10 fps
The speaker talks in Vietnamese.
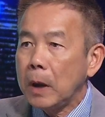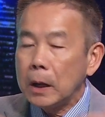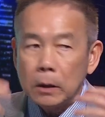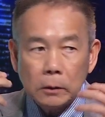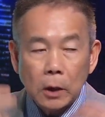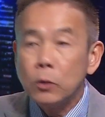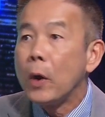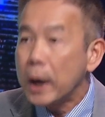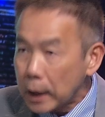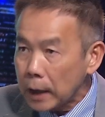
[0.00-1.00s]
mà tình
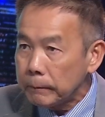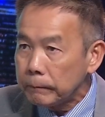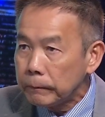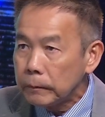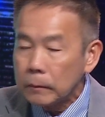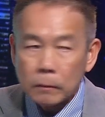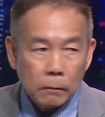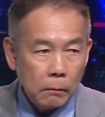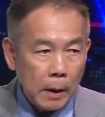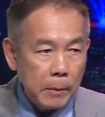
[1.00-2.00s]
nguyện đó
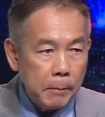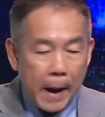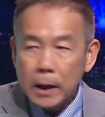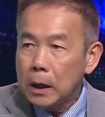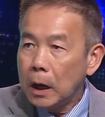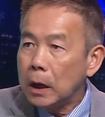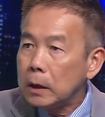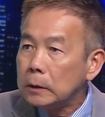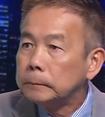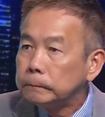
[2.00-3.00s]
mà bị bắt
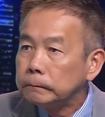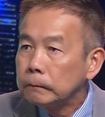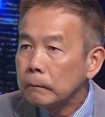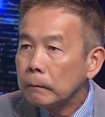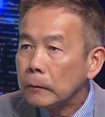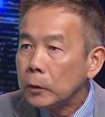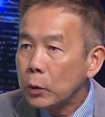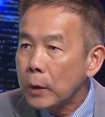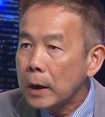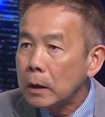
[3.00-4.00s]
ở
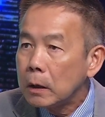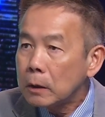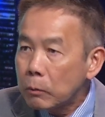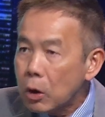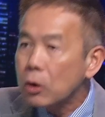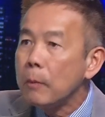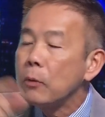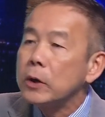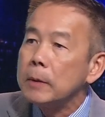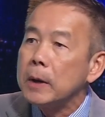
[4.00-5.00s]
Ukraine. Trong đó có
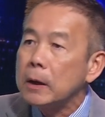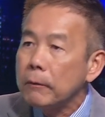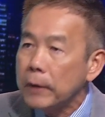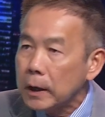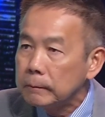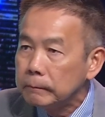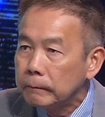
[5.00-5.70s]
một người Mỹ gốc Việt